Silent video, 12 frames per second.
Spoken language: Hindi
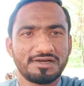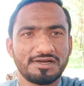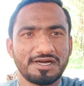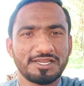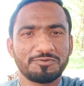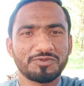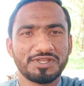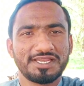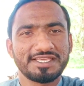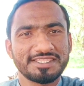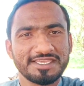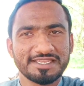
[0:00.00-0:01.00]

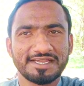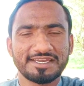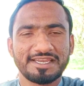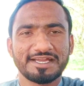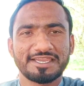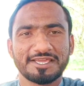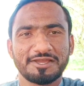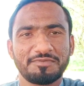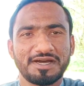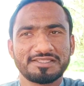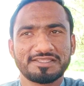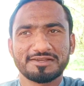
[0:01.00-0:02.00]
अलहमदिल्ला तीन घंटे लगने के
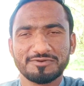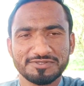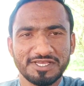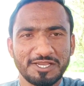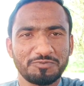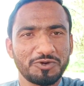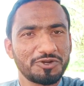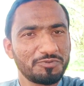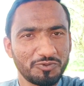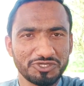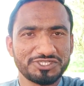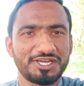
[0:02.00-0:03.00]
बाद गुलजारपुर
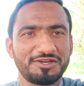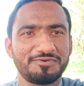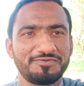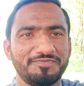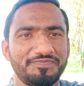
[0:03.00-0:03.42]
पहुंचाया हूँ